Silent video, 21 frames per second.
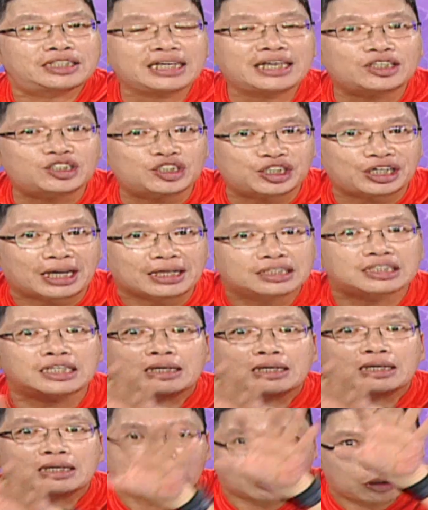这个钱
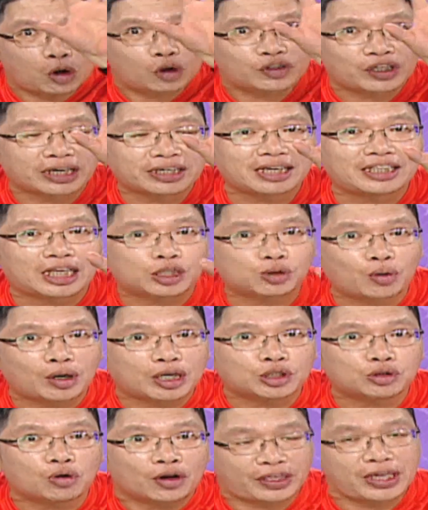是有人跟你
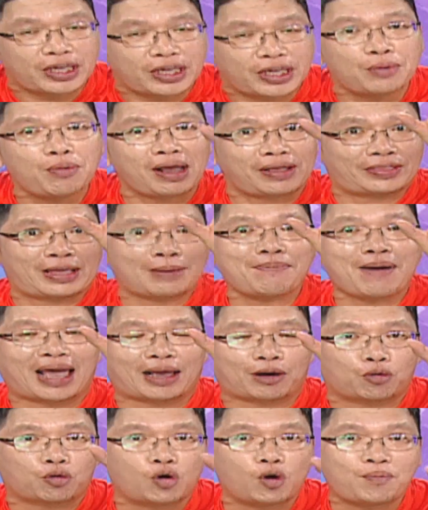对坐，因为你
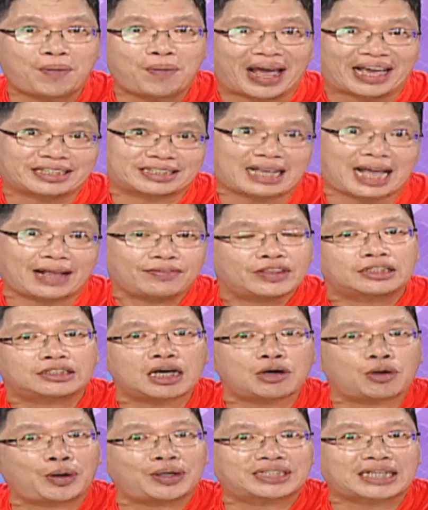买五百三，你
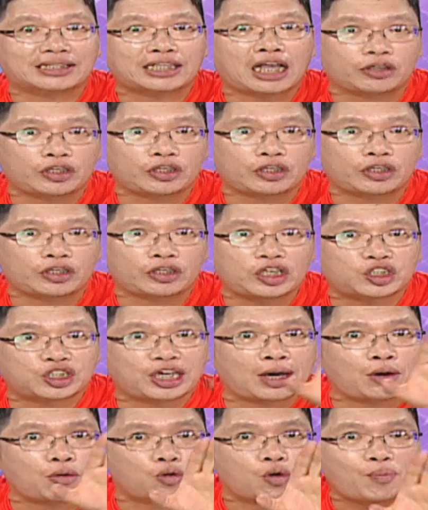认为会涨到一
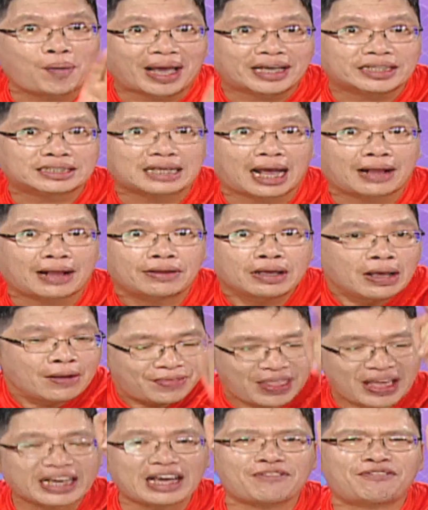千五百三，
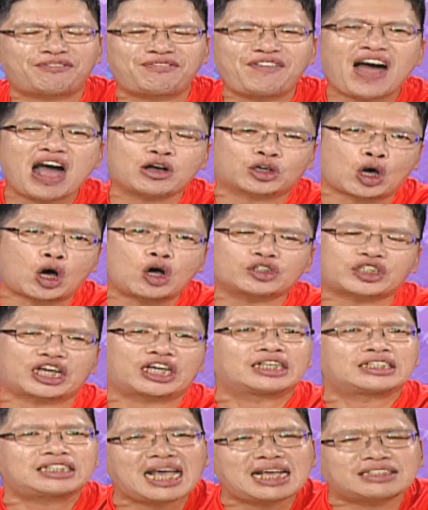那个放空的
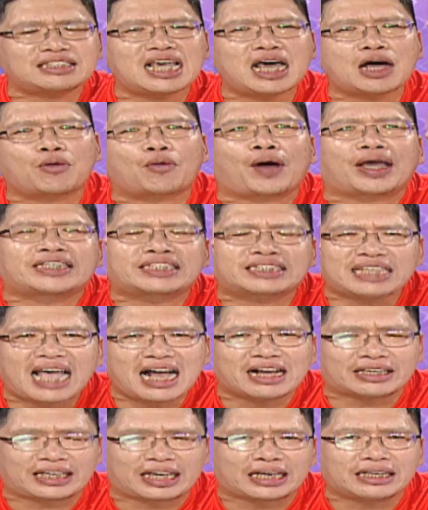人在认为
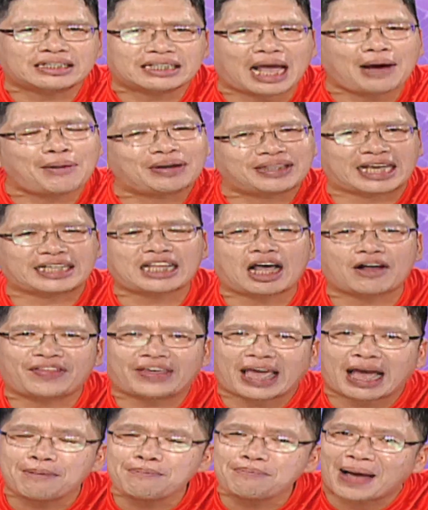上银他会跌到
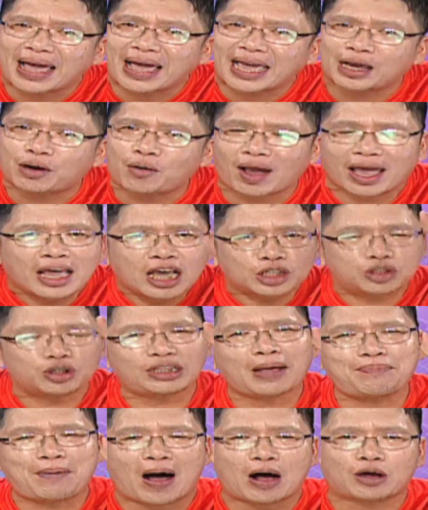两百块，所
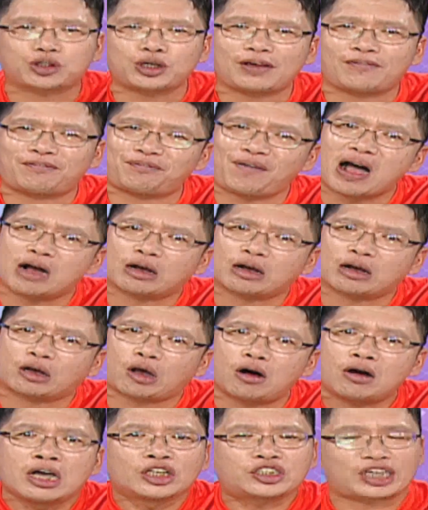以他跑去放
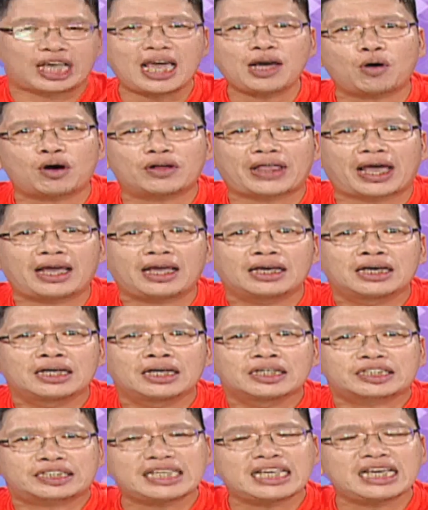空，结果呢，
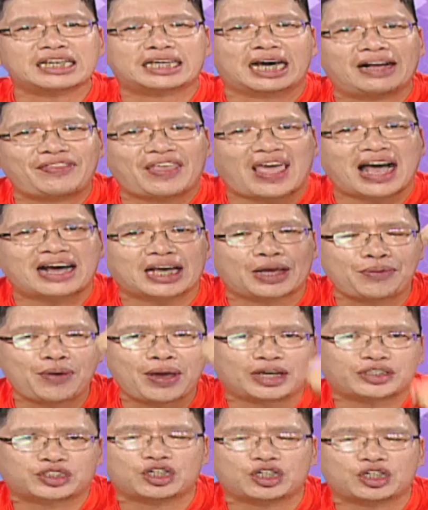事隔两个
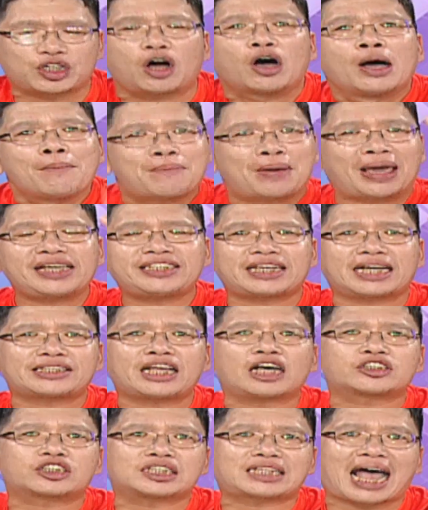月之后，没想
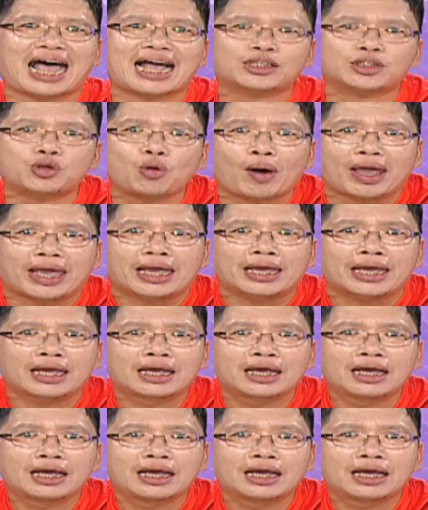到是他对。